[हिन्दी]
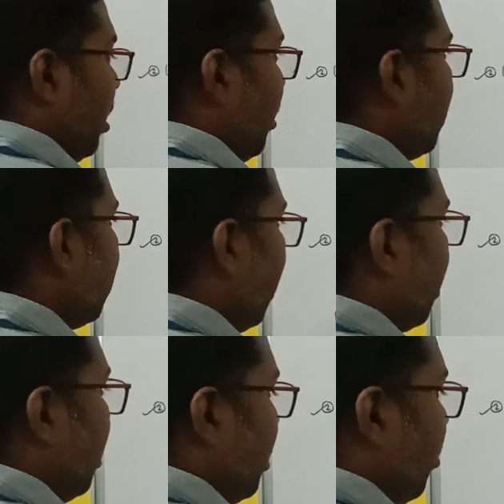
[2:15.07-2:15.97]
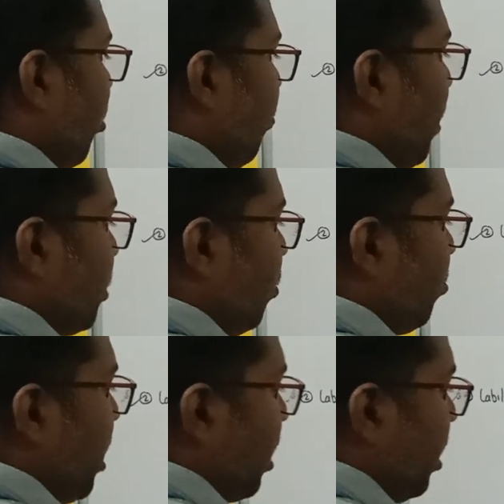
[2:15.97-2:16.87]
अब इस तरह के कॉम्प्लेक्स को हम
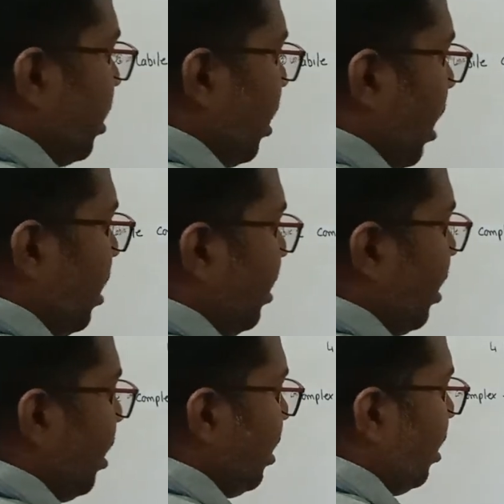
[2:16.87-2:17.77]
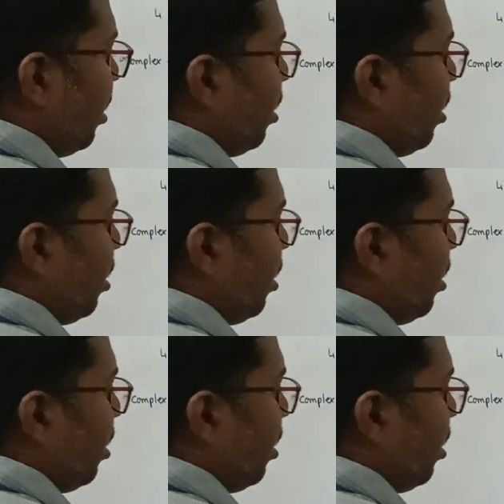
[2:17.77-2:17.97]
क्या कहेंगे काइनेटिकली